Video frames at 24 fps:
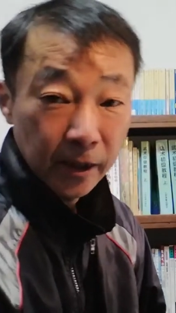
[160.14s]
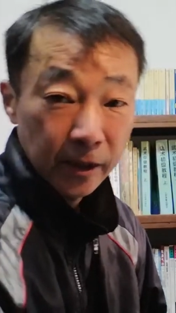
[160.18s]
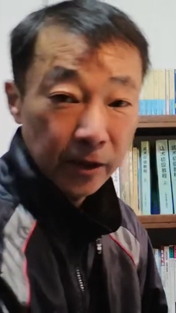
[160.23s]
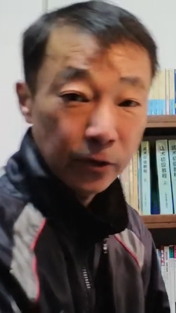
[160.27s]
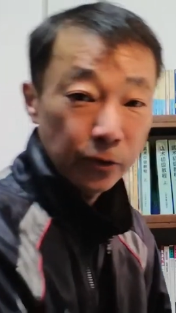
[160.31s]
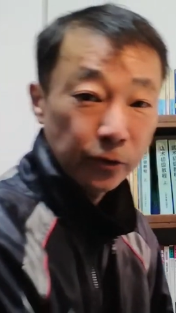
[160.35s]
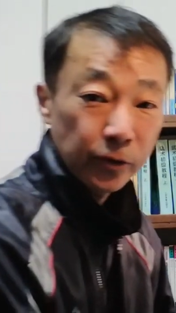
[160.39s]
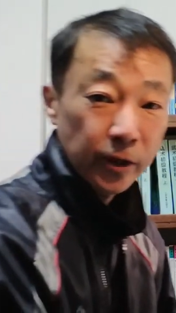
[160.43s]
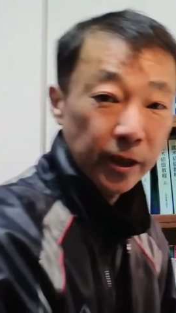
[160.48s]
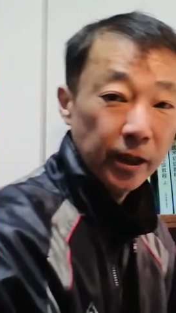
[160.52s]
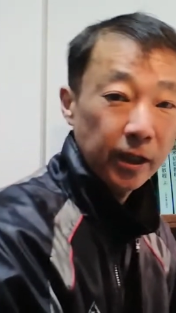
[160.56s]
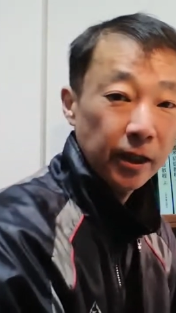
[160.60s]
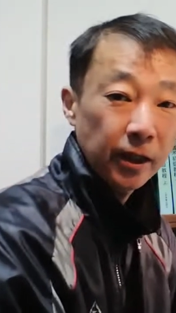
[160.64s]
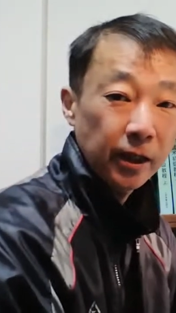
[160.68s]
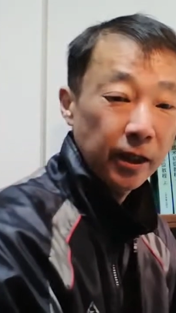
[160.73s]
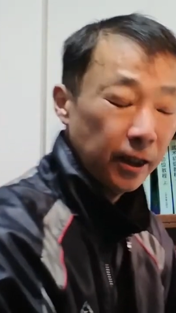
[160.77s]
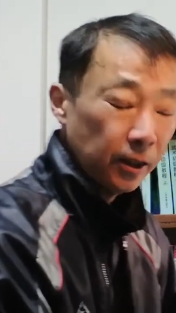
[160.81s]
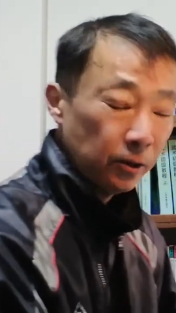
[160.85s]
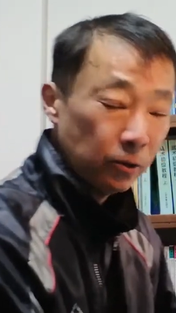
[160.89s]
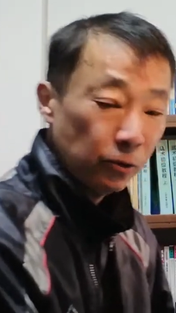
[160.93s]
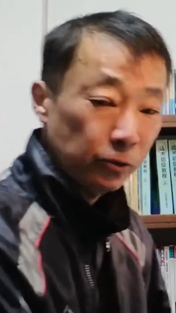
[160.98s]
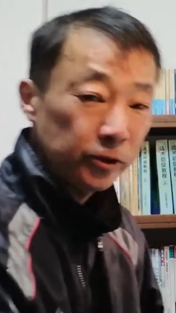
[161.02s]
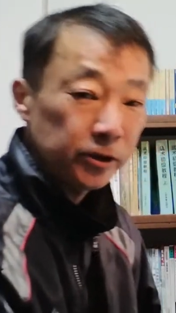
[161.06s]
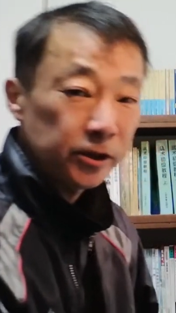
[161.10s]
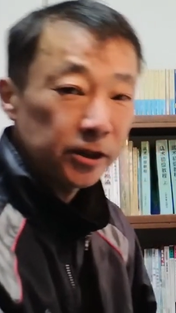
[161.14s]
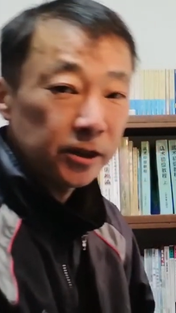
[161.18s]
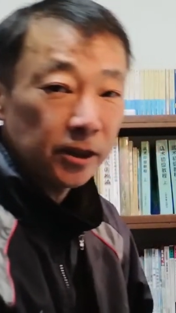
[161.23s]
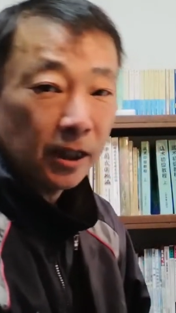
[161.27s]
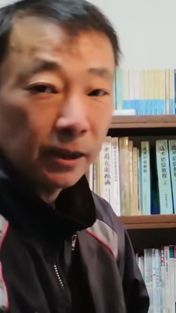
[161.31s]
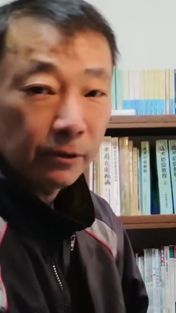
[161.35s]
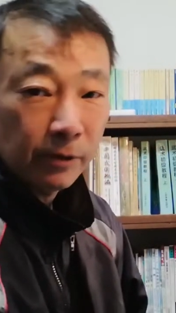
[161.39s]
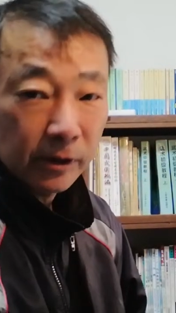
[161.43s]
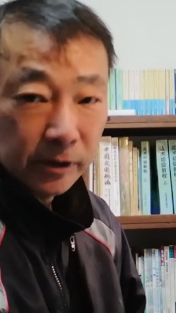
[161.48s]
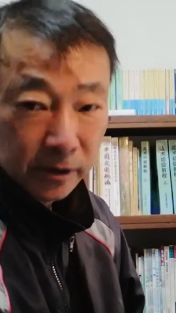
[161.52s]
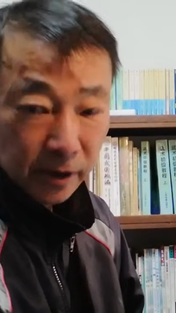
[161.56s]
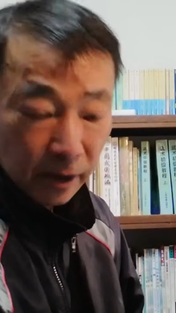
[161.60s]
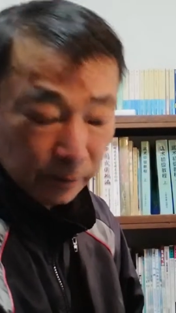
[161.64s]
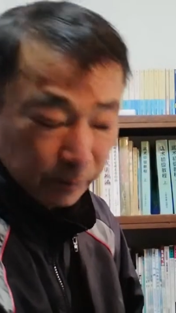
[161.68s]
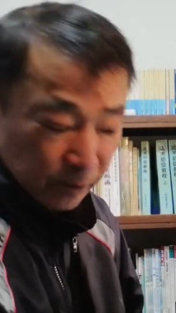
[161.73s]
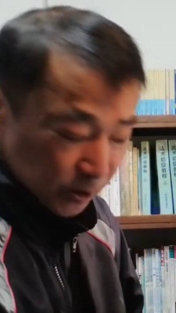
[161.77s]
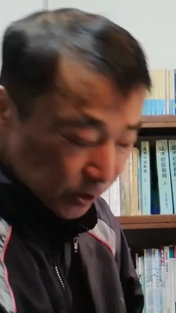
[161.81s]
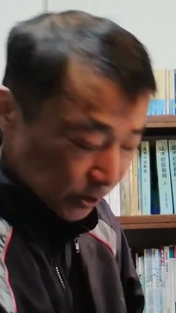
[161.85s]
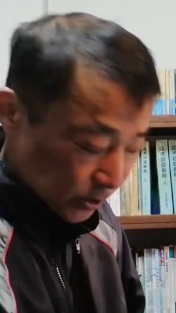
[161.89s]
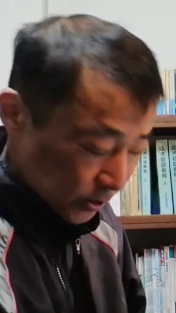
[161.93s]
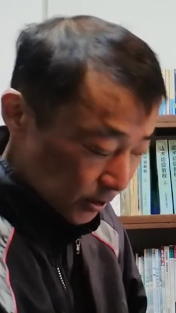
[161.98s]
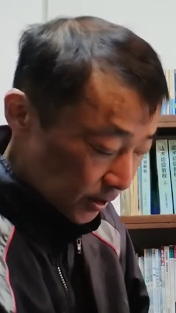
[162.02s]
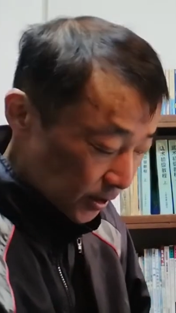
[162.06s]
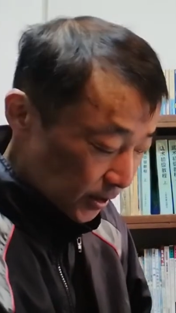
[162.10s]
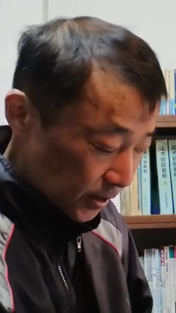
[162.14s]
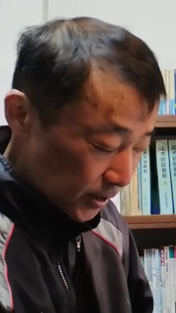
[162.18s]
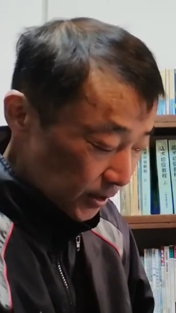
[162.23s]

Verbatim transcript: 余計、えー、効率が悪くなります。